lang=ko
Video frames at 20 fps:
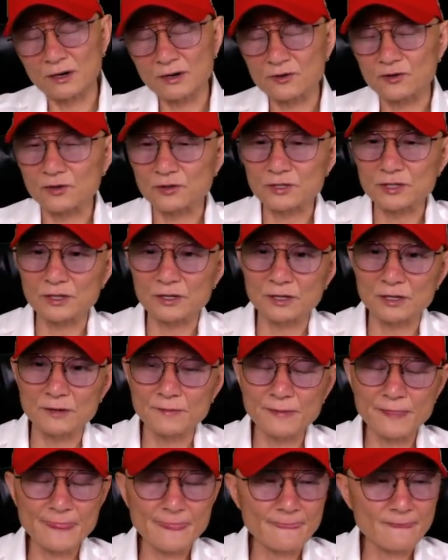
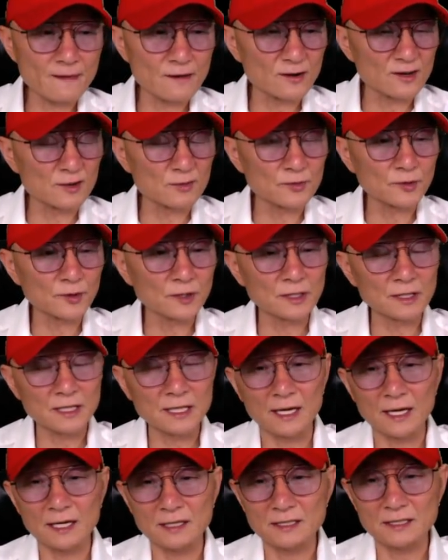조철은
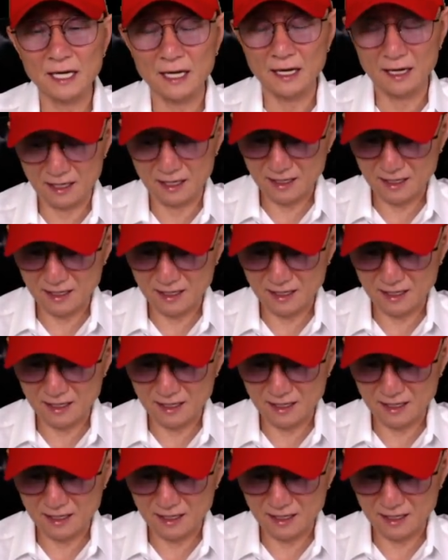여러분들께 항상